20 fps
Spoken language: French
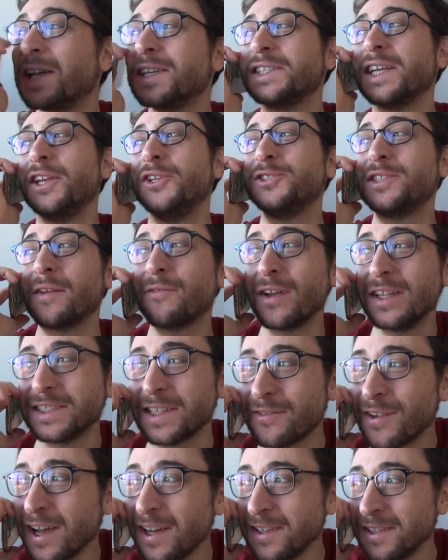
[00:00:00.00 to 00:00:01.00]
Salut Stéphane,
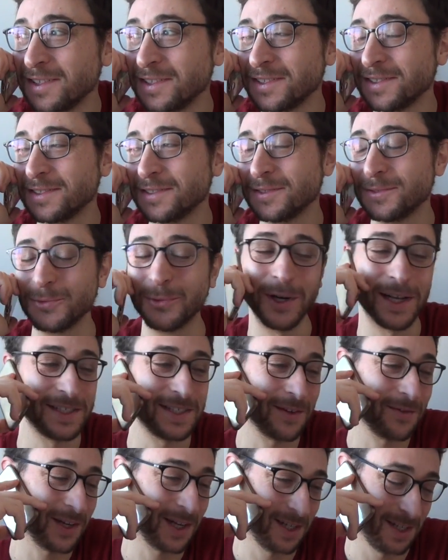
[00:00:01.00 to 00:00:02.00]
ça va Ouais,
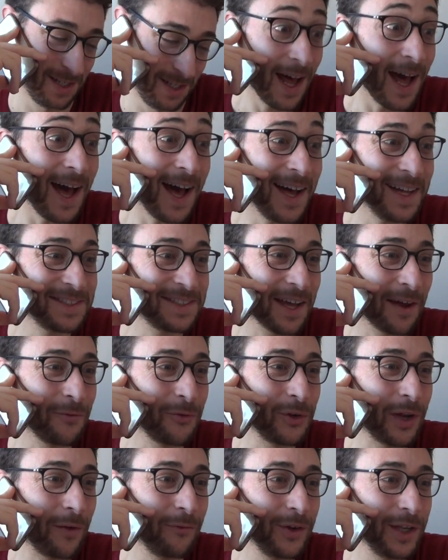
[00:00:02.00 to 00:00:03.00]
ça va. Ah, t'as
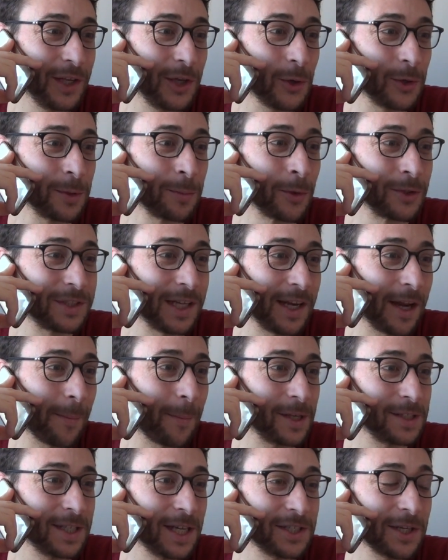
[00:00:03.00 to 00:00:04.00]
vu la vidéo de mon dernier
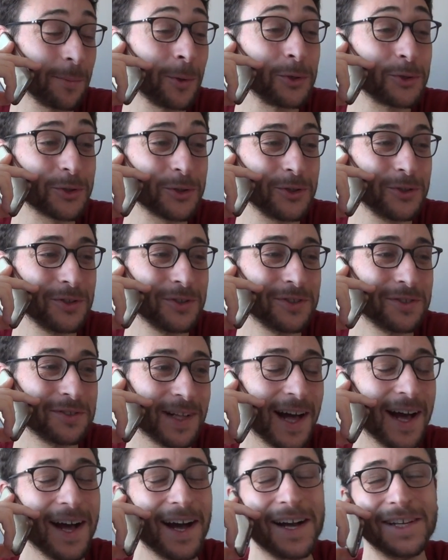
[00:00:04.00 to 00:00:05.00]
passage à Montreux
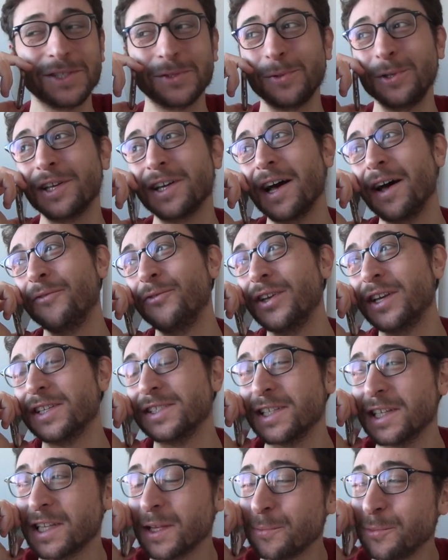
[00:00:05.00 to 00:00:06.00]
Ah, je suis ravi
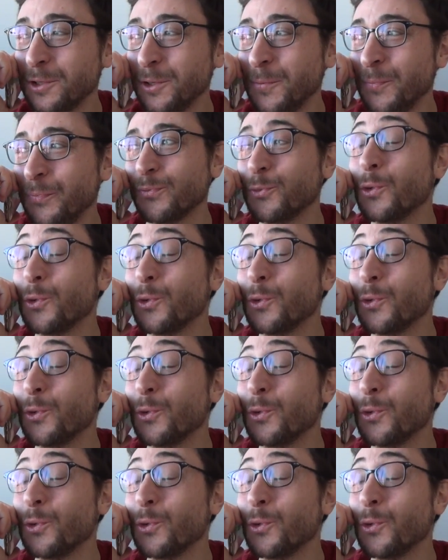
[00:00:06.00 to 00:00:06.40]
que ça t'a plu.